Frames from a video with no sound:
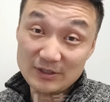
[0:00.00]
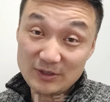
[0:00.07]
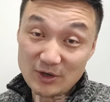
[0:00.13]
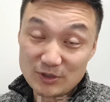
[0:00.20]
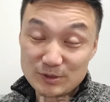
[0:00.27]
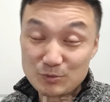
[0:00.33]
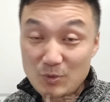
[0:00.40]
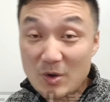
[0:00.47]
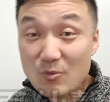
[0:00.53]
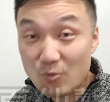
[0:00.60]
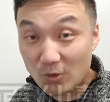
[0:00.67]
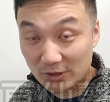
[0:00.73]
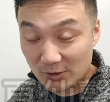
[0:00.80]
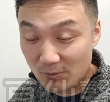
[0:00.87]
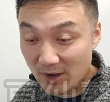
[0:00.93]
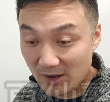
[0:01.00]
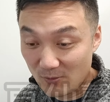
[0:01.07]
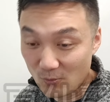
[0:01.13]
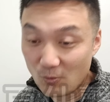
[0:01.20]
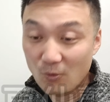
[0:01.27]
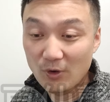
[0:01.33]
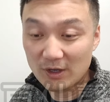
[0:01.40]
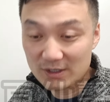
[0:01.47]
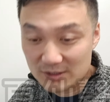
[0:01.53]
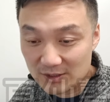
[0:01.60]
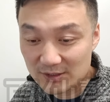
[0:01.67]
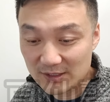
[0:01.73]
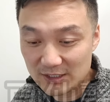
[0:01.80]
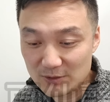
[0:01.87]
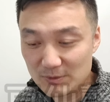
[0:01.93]
你要是问我的话，我
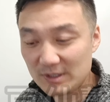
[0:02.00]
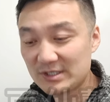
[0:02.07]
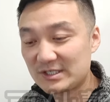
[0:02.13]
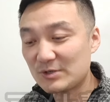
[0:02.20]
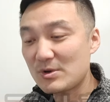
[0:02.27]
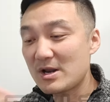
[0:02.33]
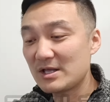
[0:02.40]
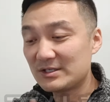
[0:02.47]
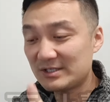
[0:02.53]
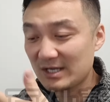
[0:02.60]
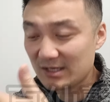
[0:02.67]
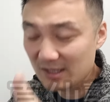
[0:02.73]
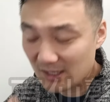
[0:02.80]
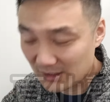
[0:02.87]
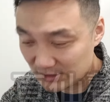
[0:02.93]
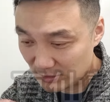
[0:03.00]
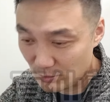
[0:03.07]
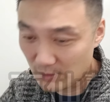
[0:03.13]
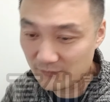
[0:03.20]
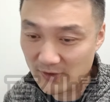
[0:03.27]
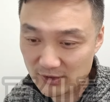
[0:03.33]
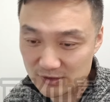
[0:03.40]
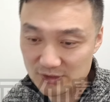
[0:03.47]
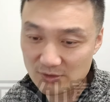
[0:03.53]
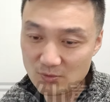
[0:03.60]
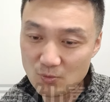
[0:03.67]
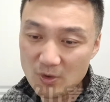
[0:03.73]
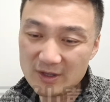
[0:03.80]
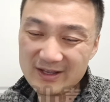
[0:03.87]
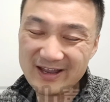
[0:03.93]
个人因为习惯了加拿大的生活方式，
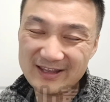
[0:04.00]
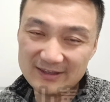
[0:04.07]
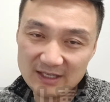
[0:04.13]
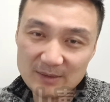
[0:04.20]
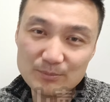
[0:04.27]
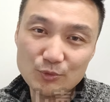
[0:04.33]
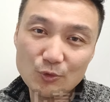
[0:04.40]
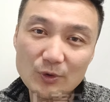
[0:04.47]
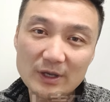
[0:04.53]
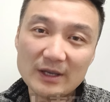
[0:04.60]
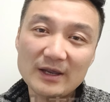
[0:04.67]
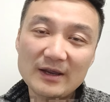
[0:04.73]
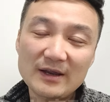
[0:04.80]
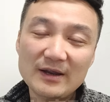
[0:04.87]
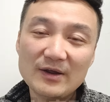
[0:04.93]
我肯定不会